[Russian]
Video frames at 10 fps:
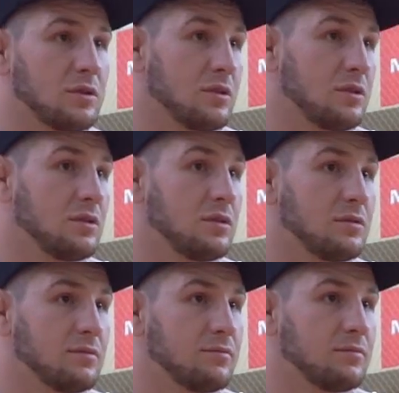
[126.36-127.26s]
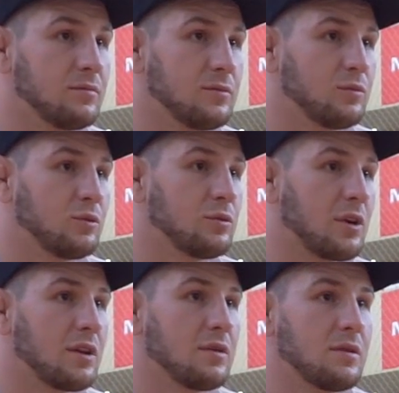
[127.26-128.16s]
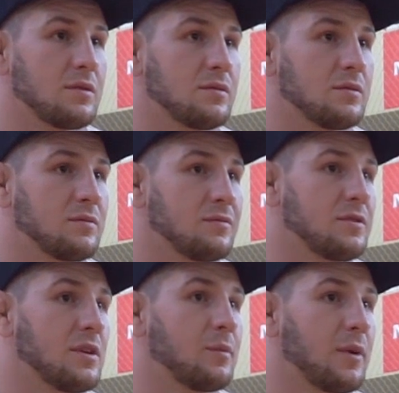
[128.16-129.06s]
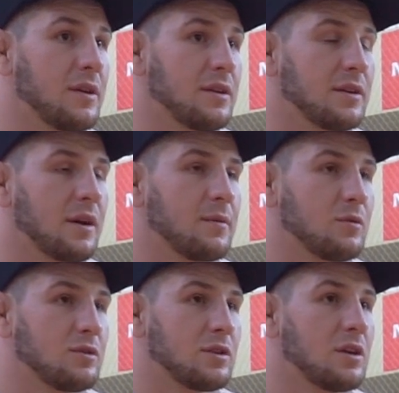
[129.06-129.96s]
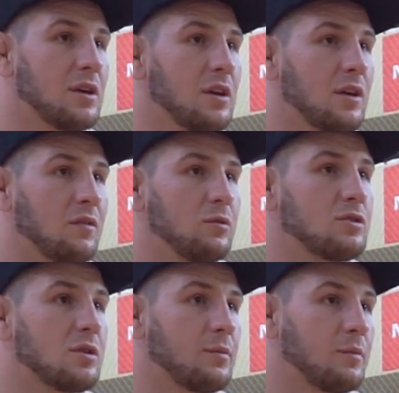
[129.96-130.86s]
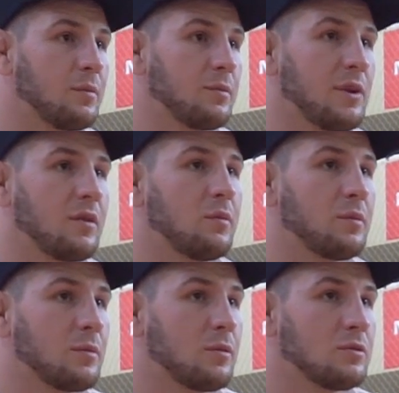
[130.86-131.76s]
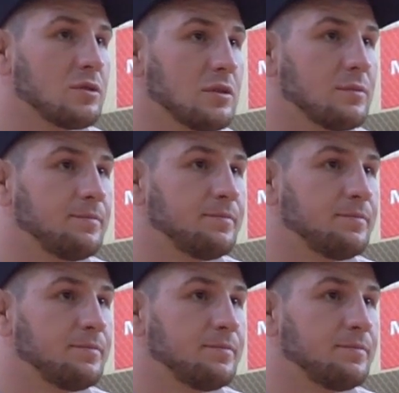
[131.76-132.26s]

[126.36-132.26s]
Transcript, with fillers: и буду радовать всех поединками уже в лучшем мировом промоушене